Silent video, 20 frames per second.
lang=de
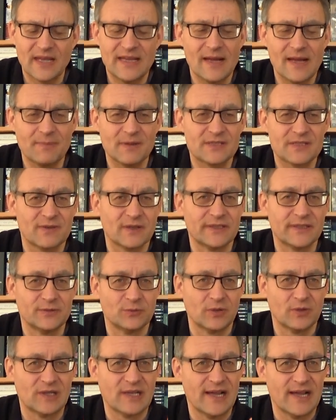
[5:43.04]
Ich habe jetzt wirklich
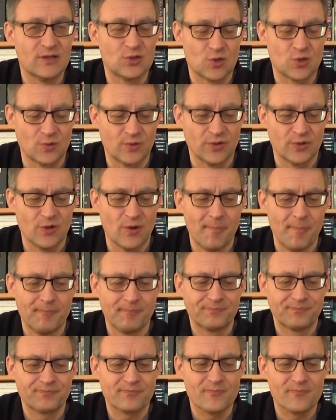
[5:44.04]
nur einen kleinen Schluck
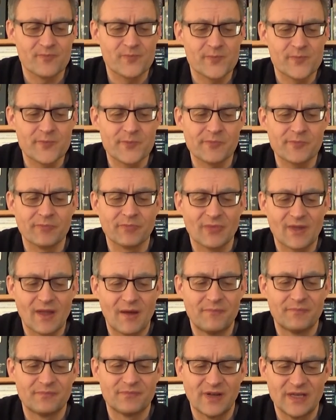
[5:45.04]
genommen,
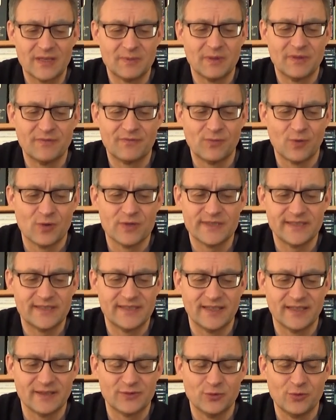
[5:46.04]
weil ich bin ein
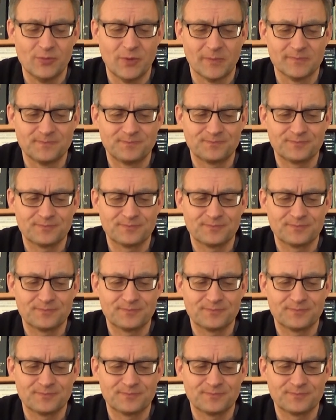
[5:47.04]
vorsichtiger Typ.